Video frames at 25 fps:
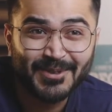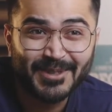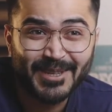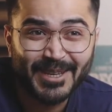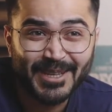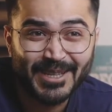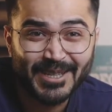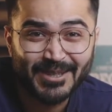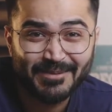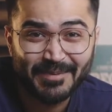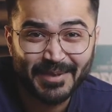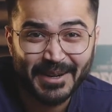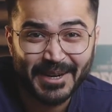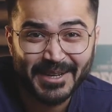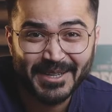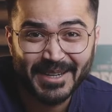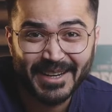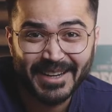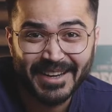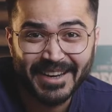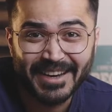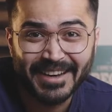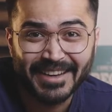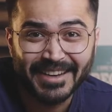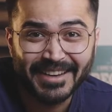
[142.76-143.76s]
उनसे
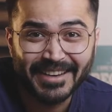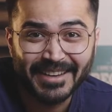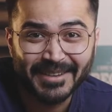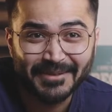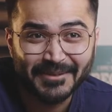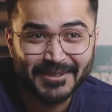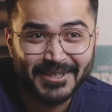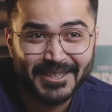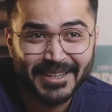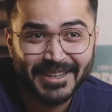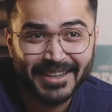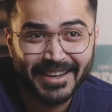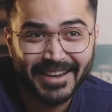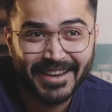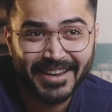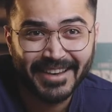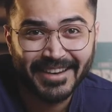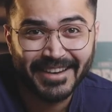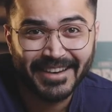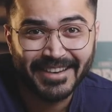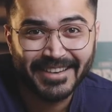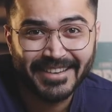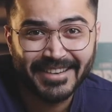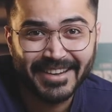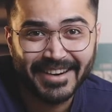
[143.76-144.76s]
इंस्पिरेशन लेना कि मुझे क्या क्या
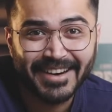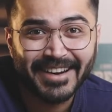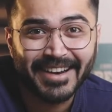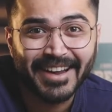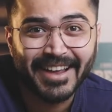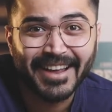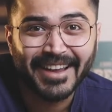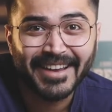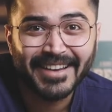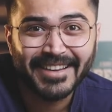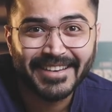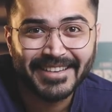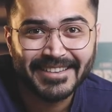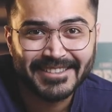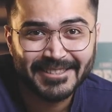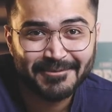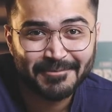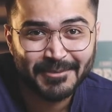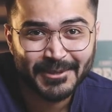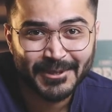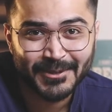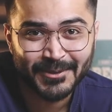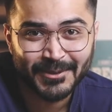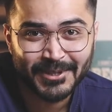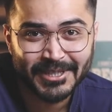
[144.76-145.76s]
नहीं करना है इन
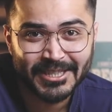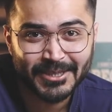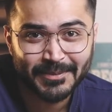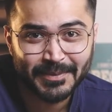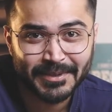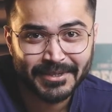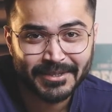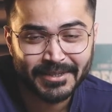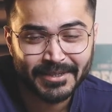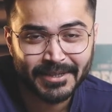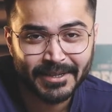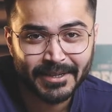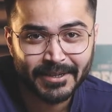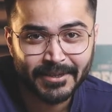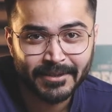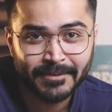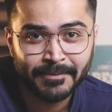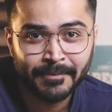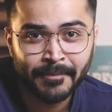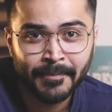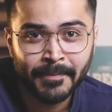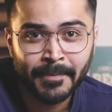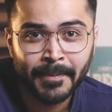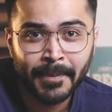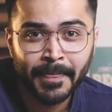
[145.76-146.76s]
सब चीज़ों की इंस्पिरेशन लेना
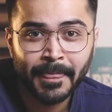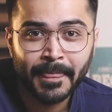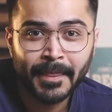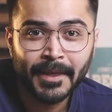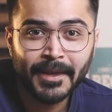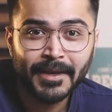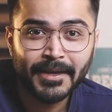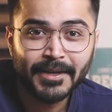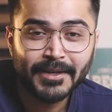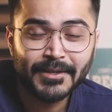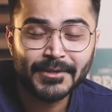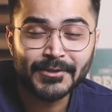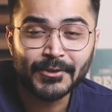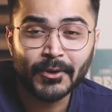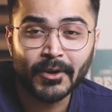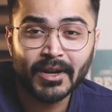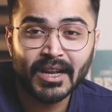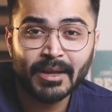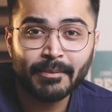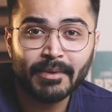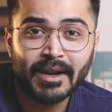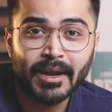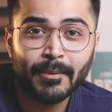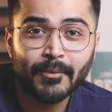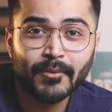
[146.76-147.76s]

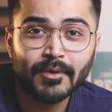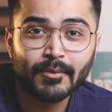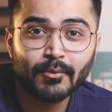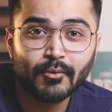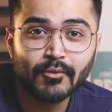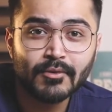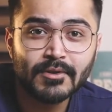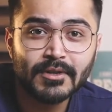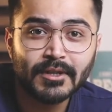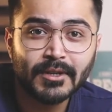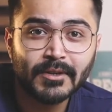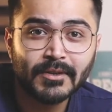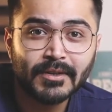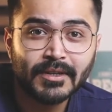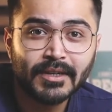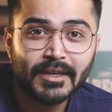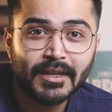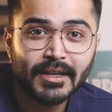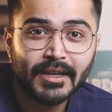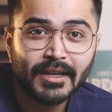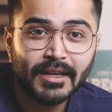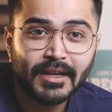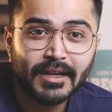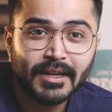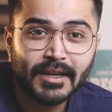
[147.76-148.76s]
जॉन अब्राहम को भूल जाओ
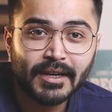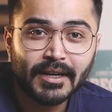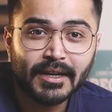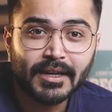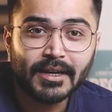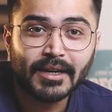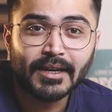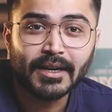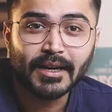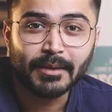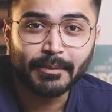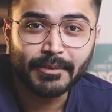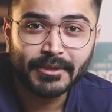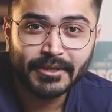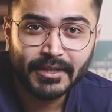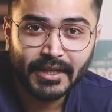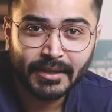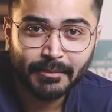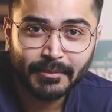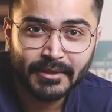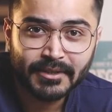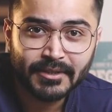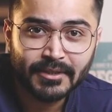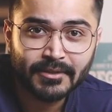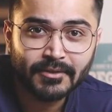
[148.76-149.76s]

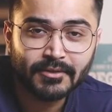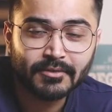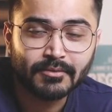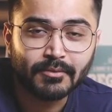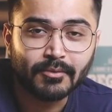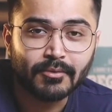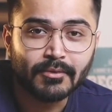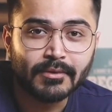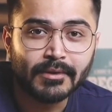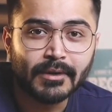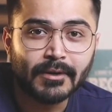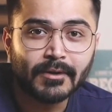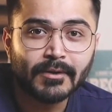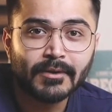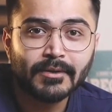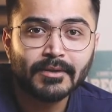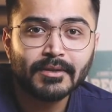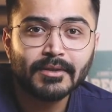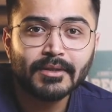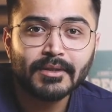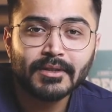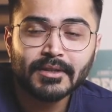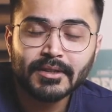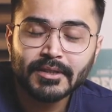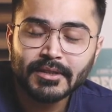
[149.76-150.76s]
अभिषेक बच्चन को भूल जाओ
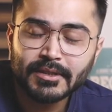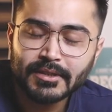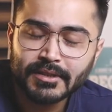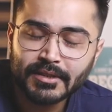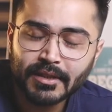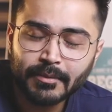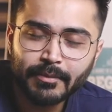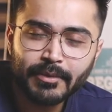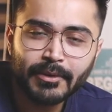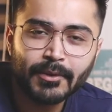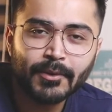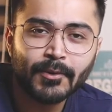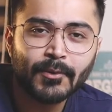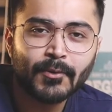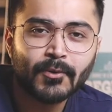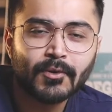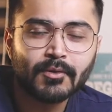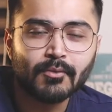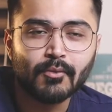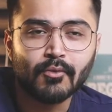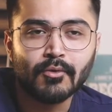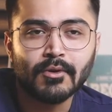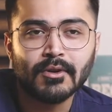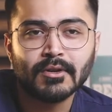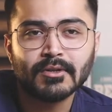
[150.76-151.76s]
सभी लोगों
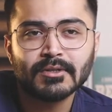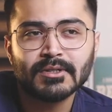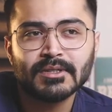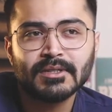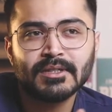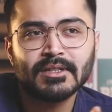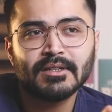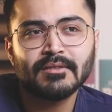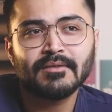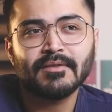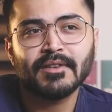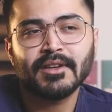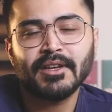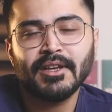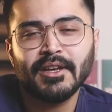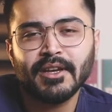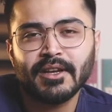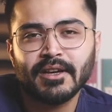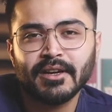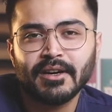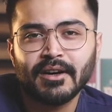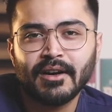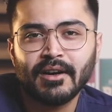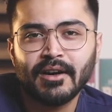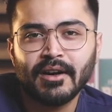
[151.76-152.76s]
को भूल जाओ सिर्फ
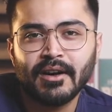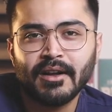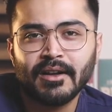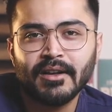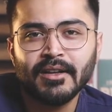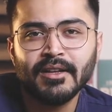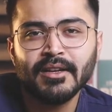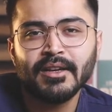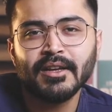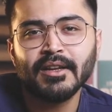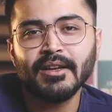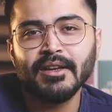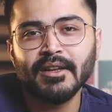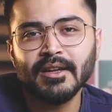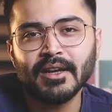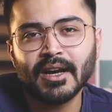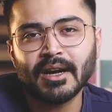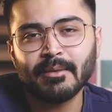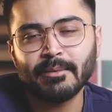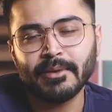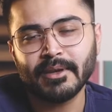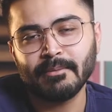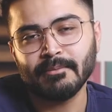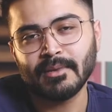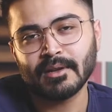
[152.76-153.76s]
एक अली के लिए
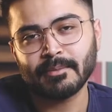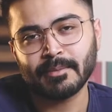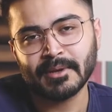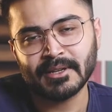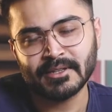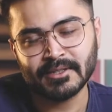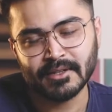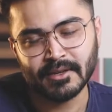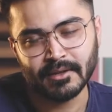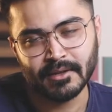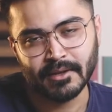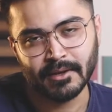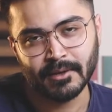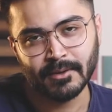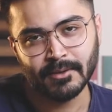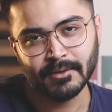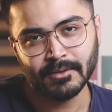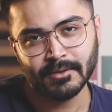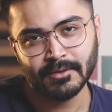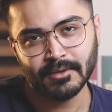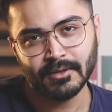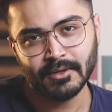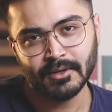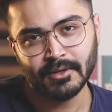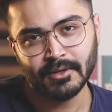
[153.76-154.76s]
आप एक बार पिक्चर देख लो